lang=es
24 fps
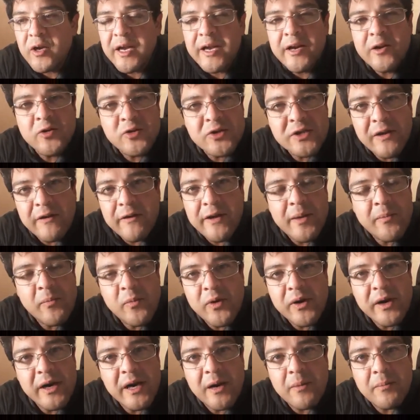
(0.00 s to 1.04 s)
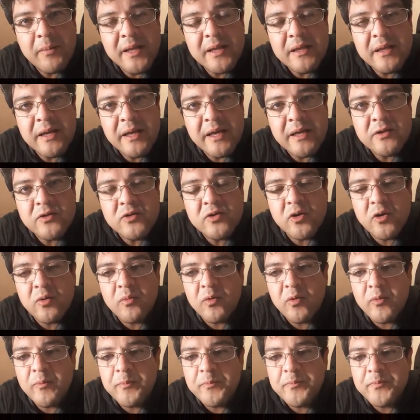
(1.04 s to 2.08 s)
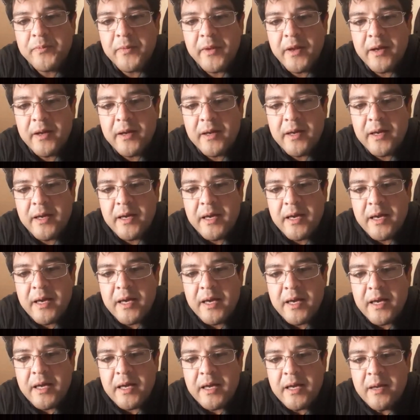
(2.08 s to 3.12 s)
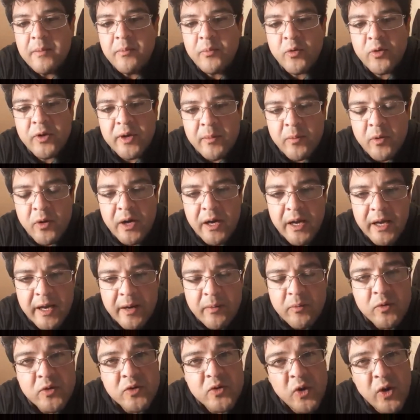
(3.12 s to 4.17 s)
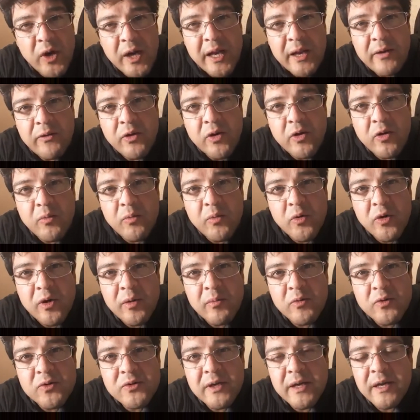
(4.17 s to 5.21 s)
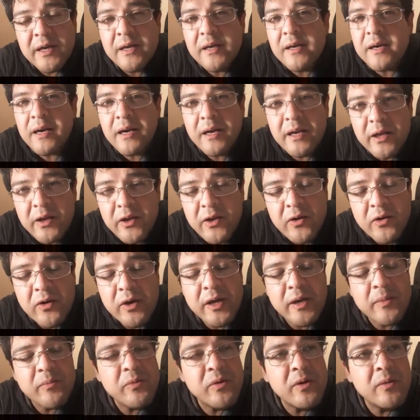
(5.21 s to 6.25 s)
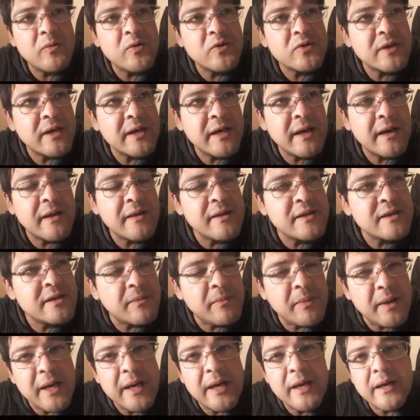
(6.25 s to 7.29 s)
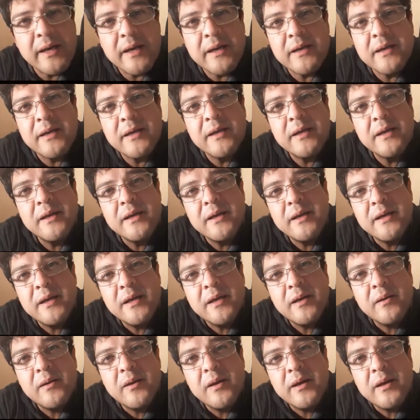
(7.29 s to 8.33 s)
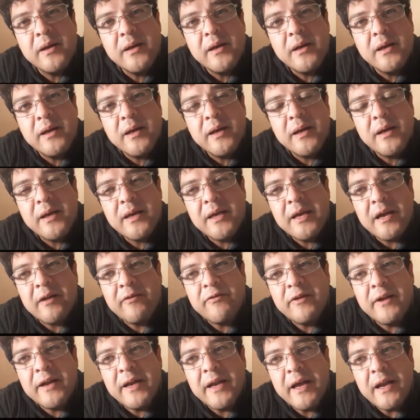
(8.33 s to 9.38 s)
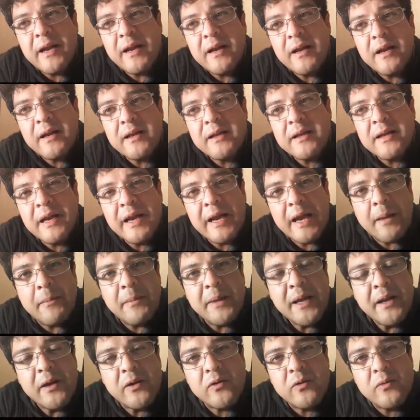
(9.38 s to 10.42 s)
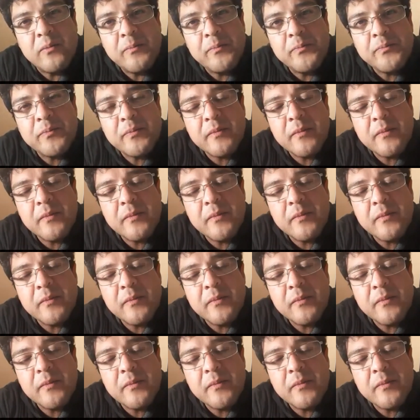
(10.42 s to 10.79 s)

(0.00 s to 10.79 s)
que no sabemos realmente quién somos. Y podemos leer muchos libros, podemos seguir religiones, podemos seguir disciplina. Y al final del camino,